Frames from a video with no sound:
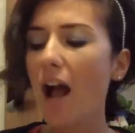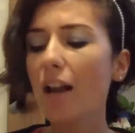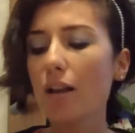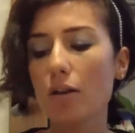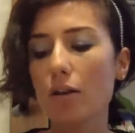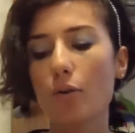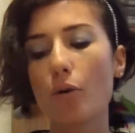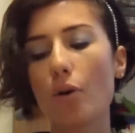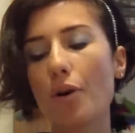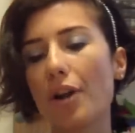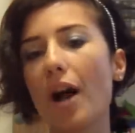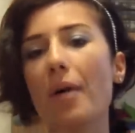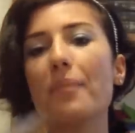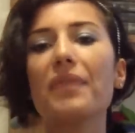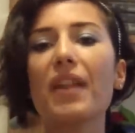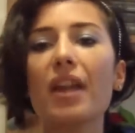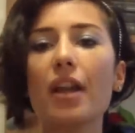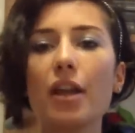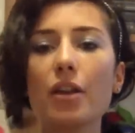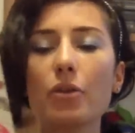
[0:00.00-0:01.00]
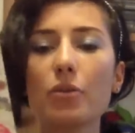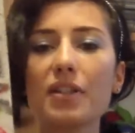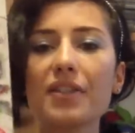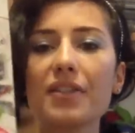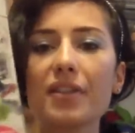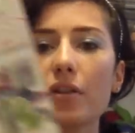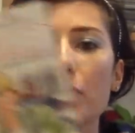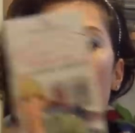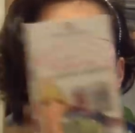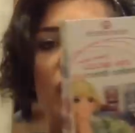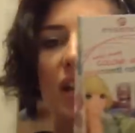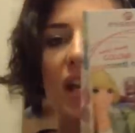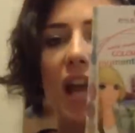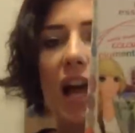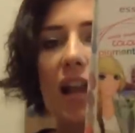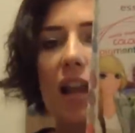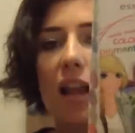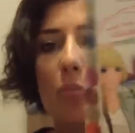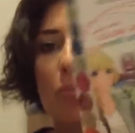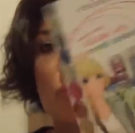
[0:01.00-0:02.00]
allora questa qui
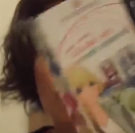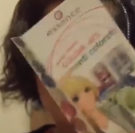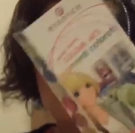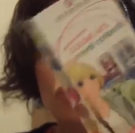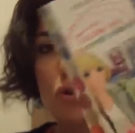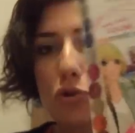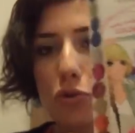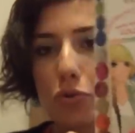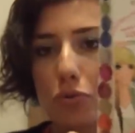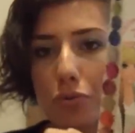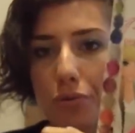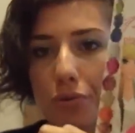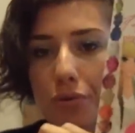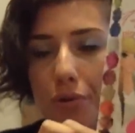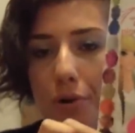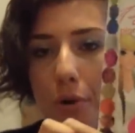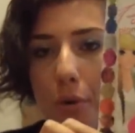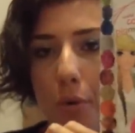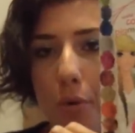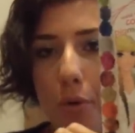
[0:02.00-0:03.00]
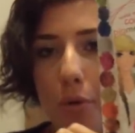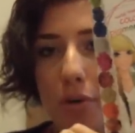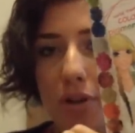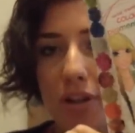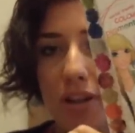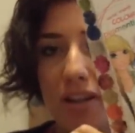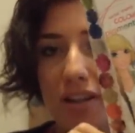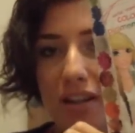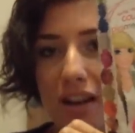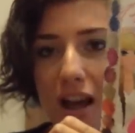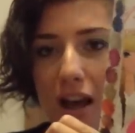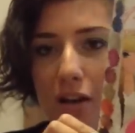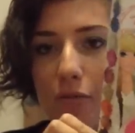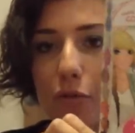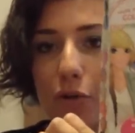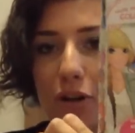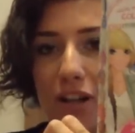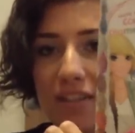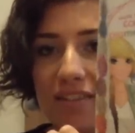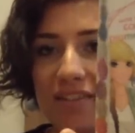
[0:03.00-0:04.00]
è la brochure o il
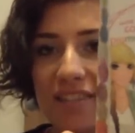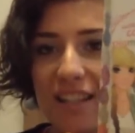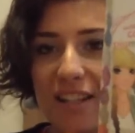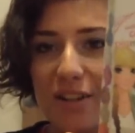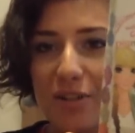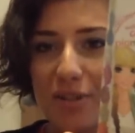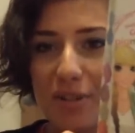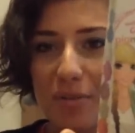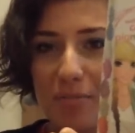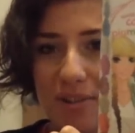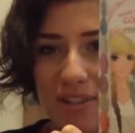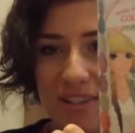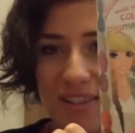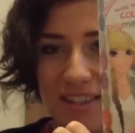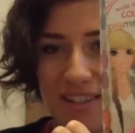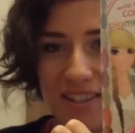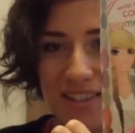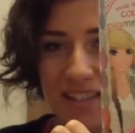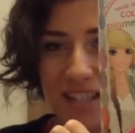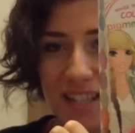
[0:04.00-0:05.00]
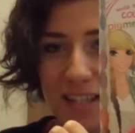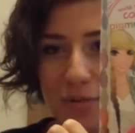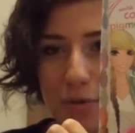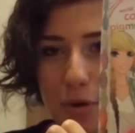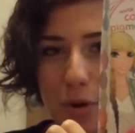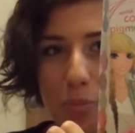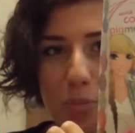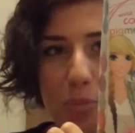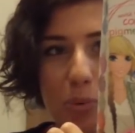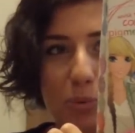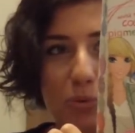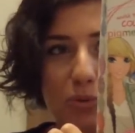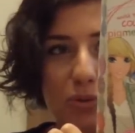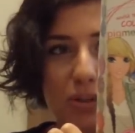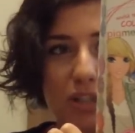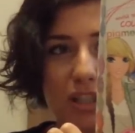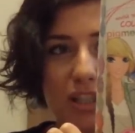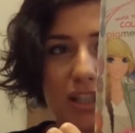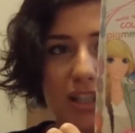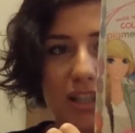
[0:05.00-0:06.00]
volantino dimostrativo appunto
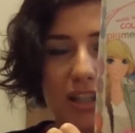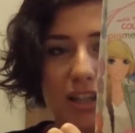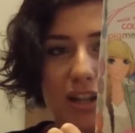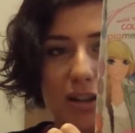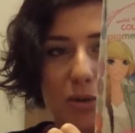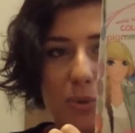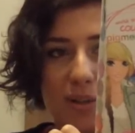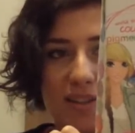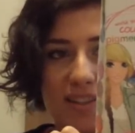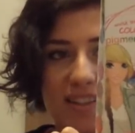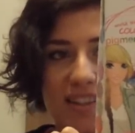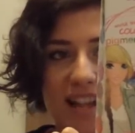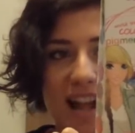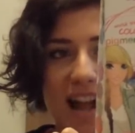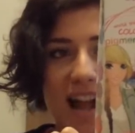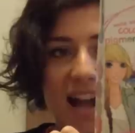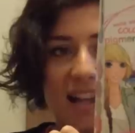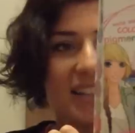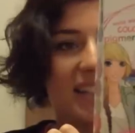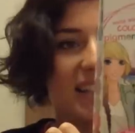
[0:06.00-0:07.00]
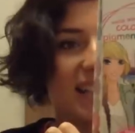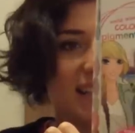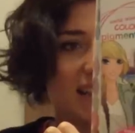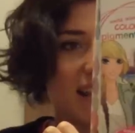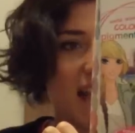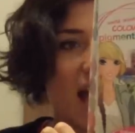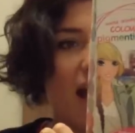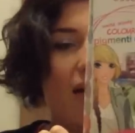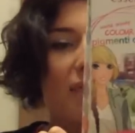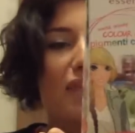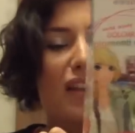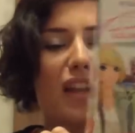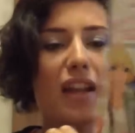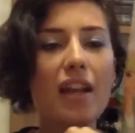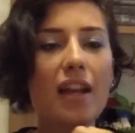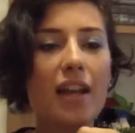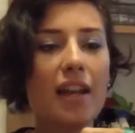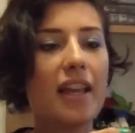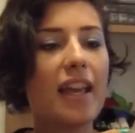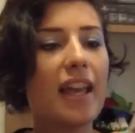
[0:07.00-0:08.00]
di eh, questa linea
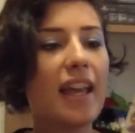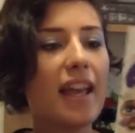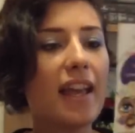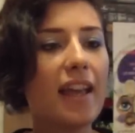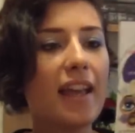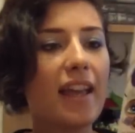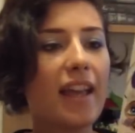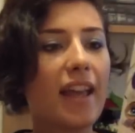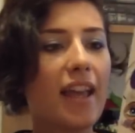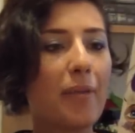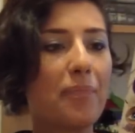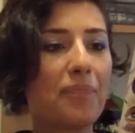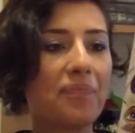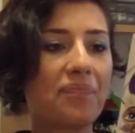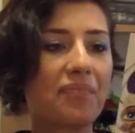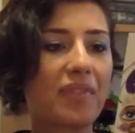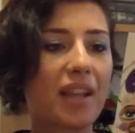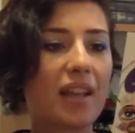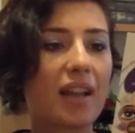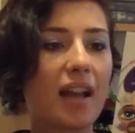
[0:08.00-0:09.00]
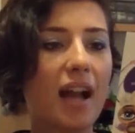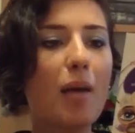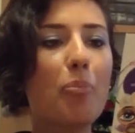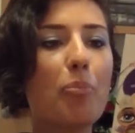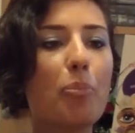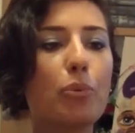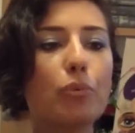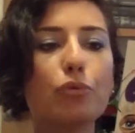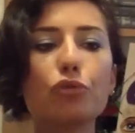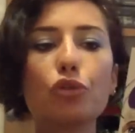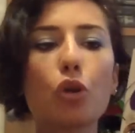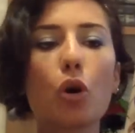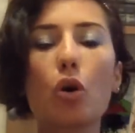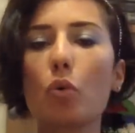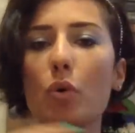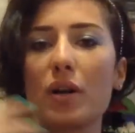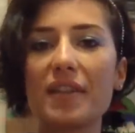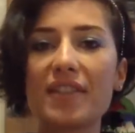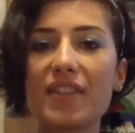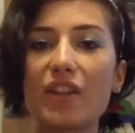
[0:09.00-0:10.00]
e ehm,
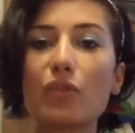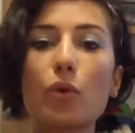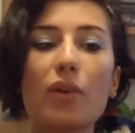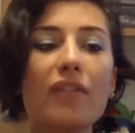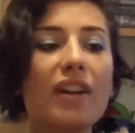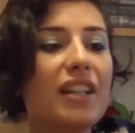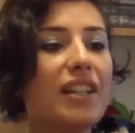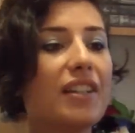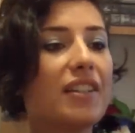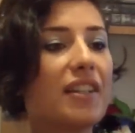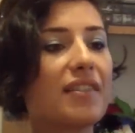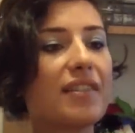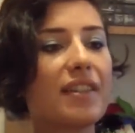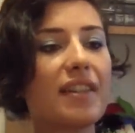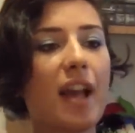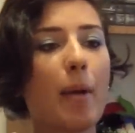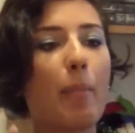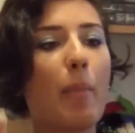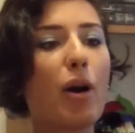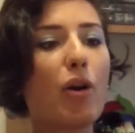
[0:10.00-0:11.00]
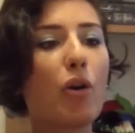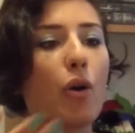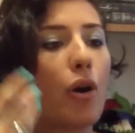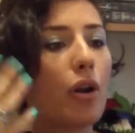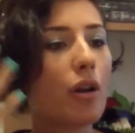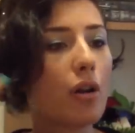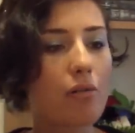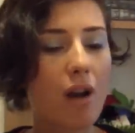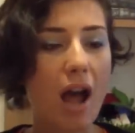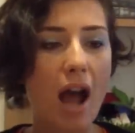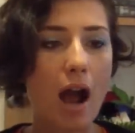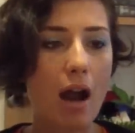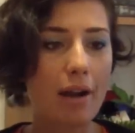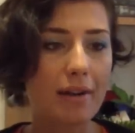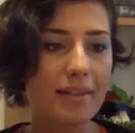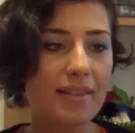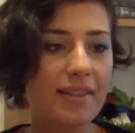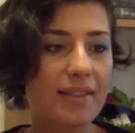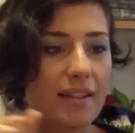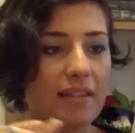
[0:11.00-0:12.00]
appunto questa nuova linea si chiama Color
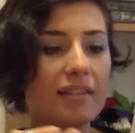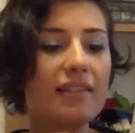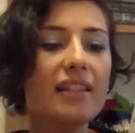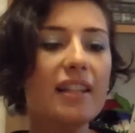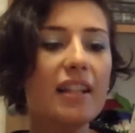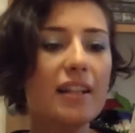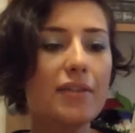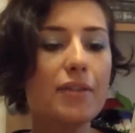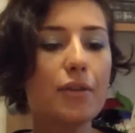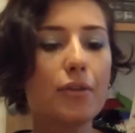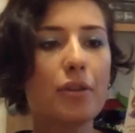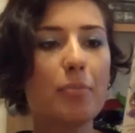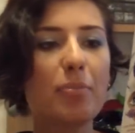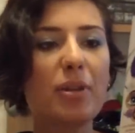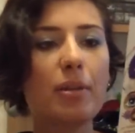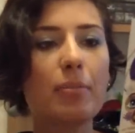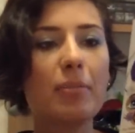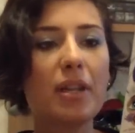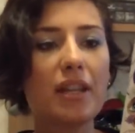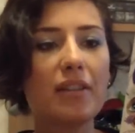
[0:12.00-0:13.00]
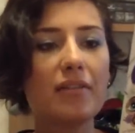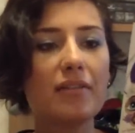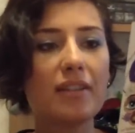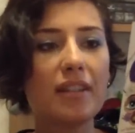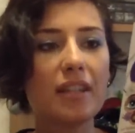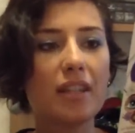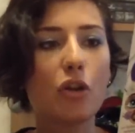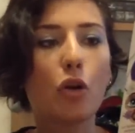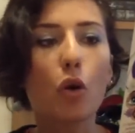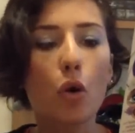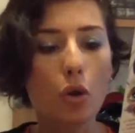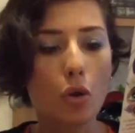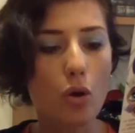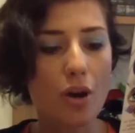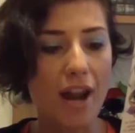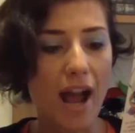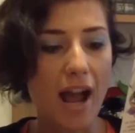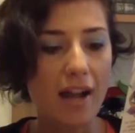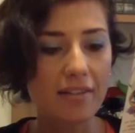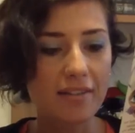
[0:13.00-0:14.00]
Arts, sono i pigmenti
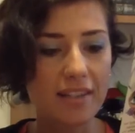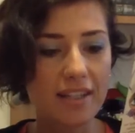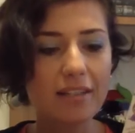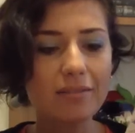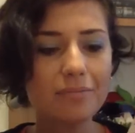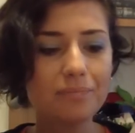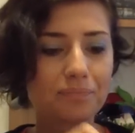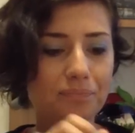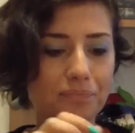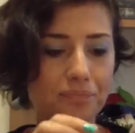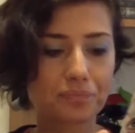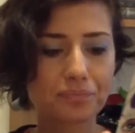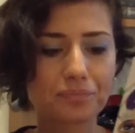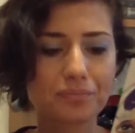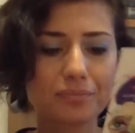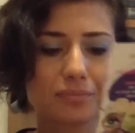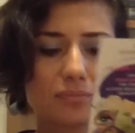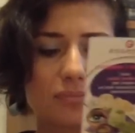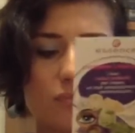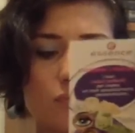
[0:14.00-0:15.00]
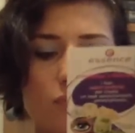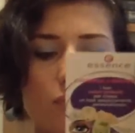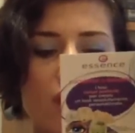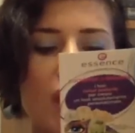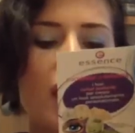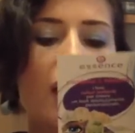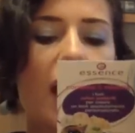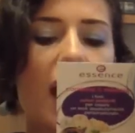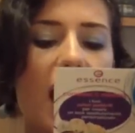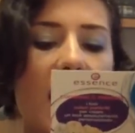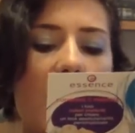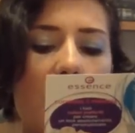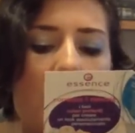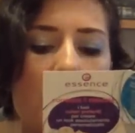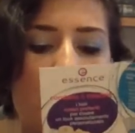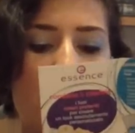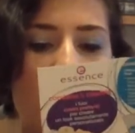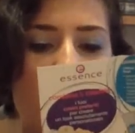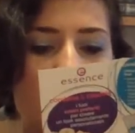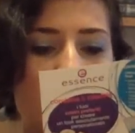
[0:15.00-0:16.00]
colorati e
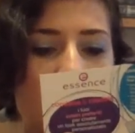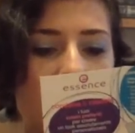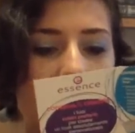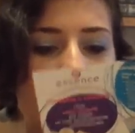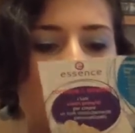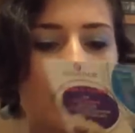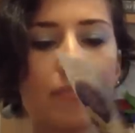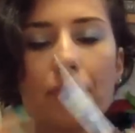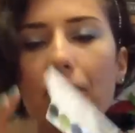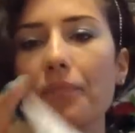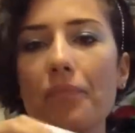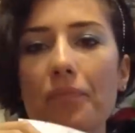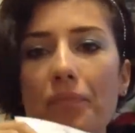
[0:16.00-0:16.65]
infatti